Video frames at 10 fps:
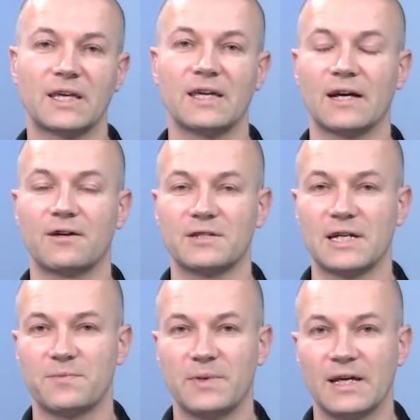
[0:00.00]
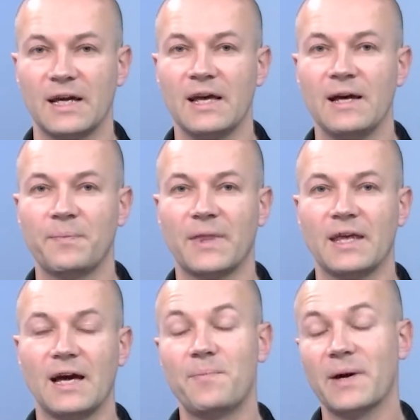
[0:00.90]
takich jak chociażby
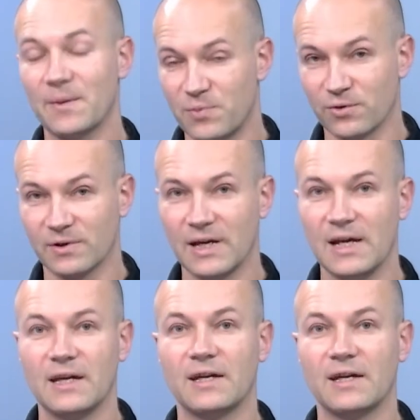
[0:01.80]
y, APK Pure.